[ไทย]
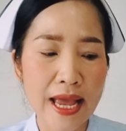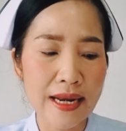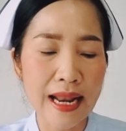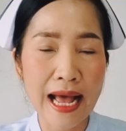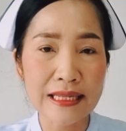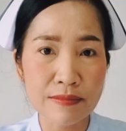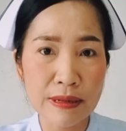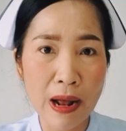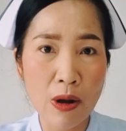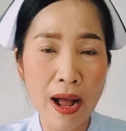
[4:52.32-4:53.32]
เช่นอาจจะ
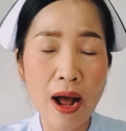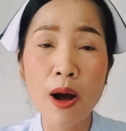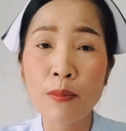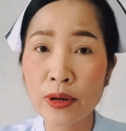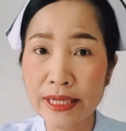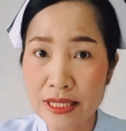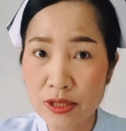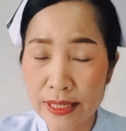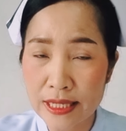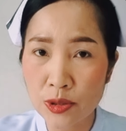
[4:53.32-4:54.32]
มีภาวะฮอร์โมนอิน
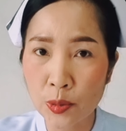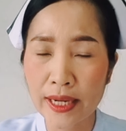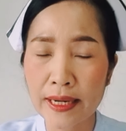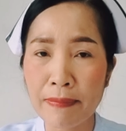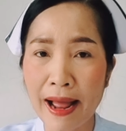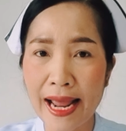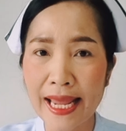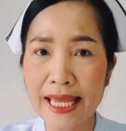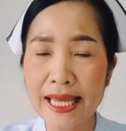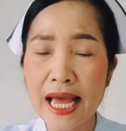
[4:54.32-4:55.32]
ซูลินสูงเกินไป
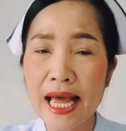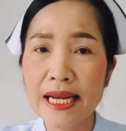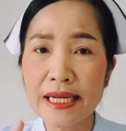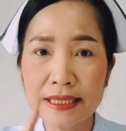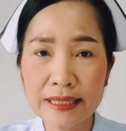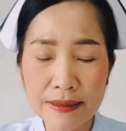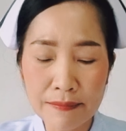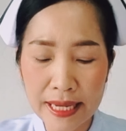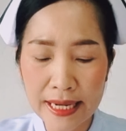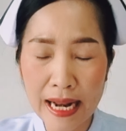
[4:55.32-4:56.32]
หรือ
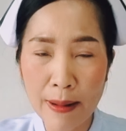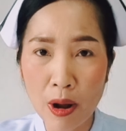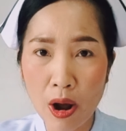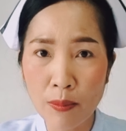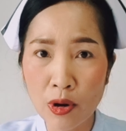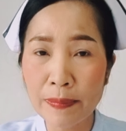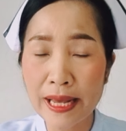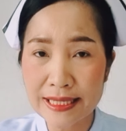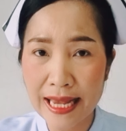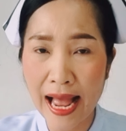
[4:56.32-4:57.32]
มีระดับฮอร์โมนเพ
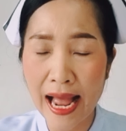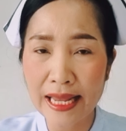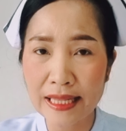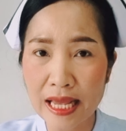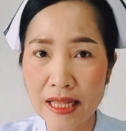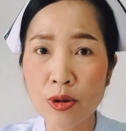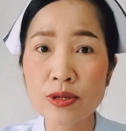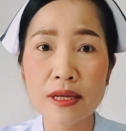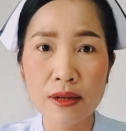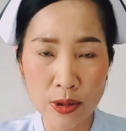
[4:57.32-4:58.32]
ศชายเทสโท
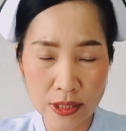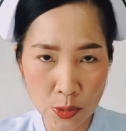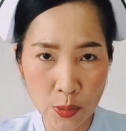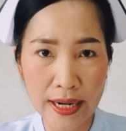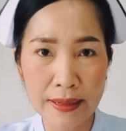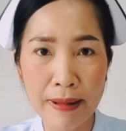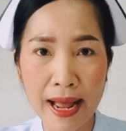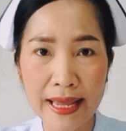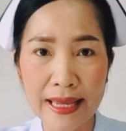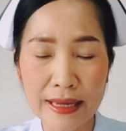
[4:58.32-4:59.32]
สเตอโรนสูงเกินไป
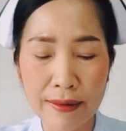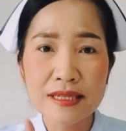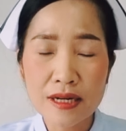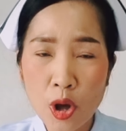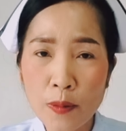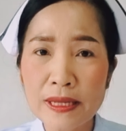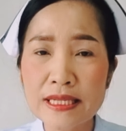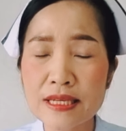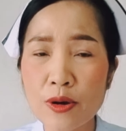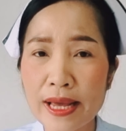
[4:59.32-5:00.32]
ซึ่งโรค
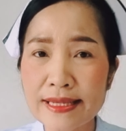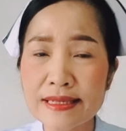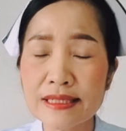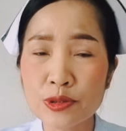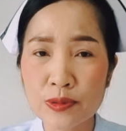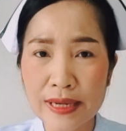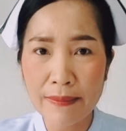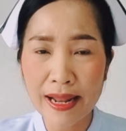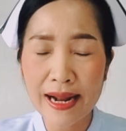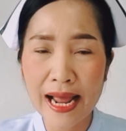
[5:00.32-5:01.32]
PCOS หรืง
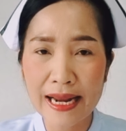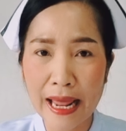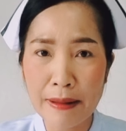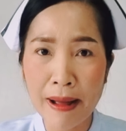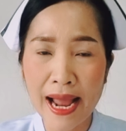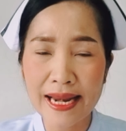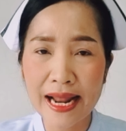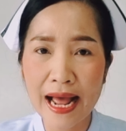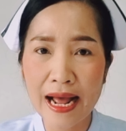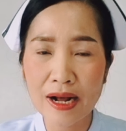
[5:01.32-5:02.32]
น้ำรังไข่ไหลใบ
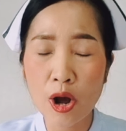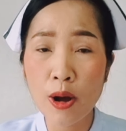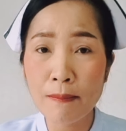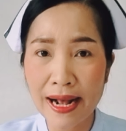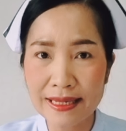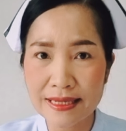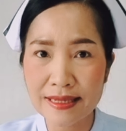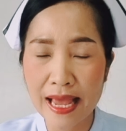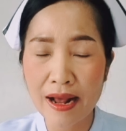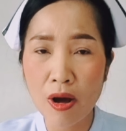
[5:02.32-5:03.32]
นะคะก็มักจะ
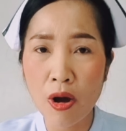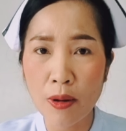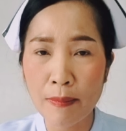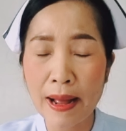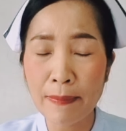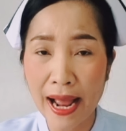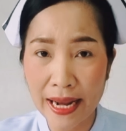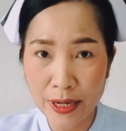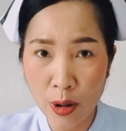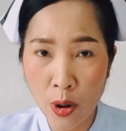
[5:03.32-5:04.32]
แสดงออกมาภา
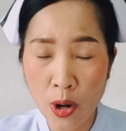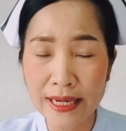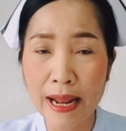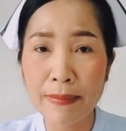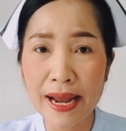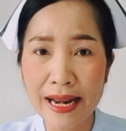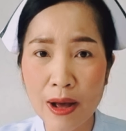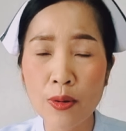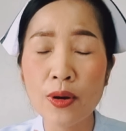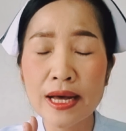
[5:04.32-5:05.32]
ยนอกทำให้
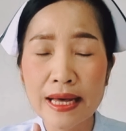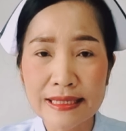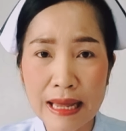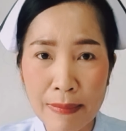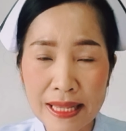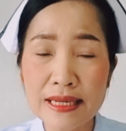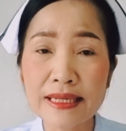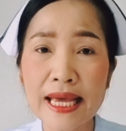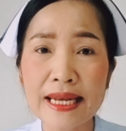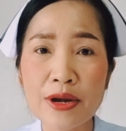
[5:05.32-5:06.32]
เราสามารถสัง
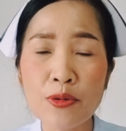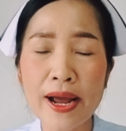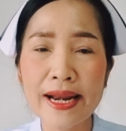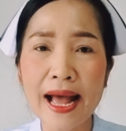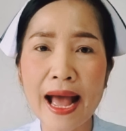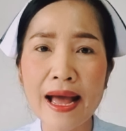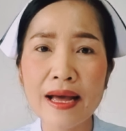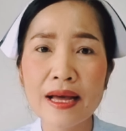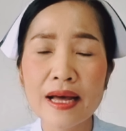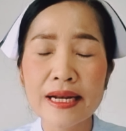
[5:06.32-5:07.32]
เกตได้ด้วยนะคะ
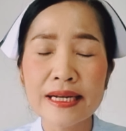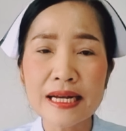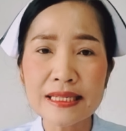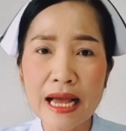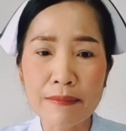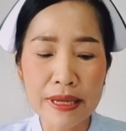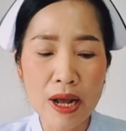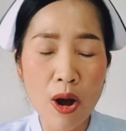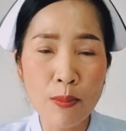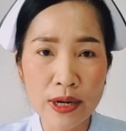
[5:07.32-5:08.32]
เนื่องจากมี
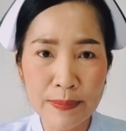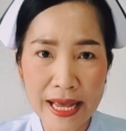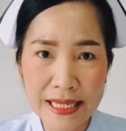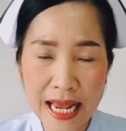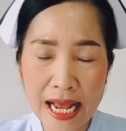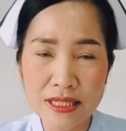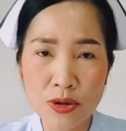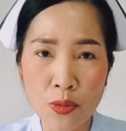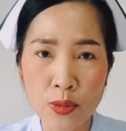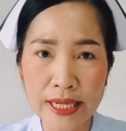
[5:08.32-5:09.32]
ฮอร์โมนเพศชาย
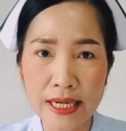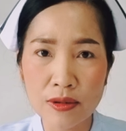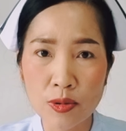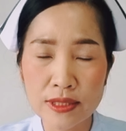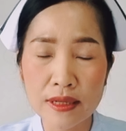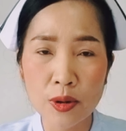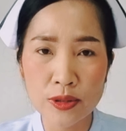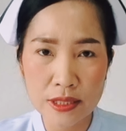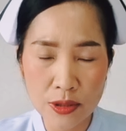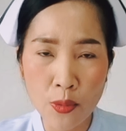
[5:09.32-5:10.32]
สูงเทสโทสเตอโร
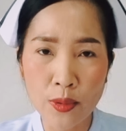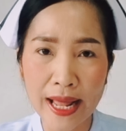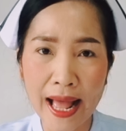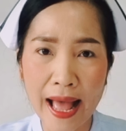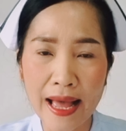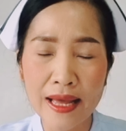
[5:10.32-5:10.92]
นสูงนะ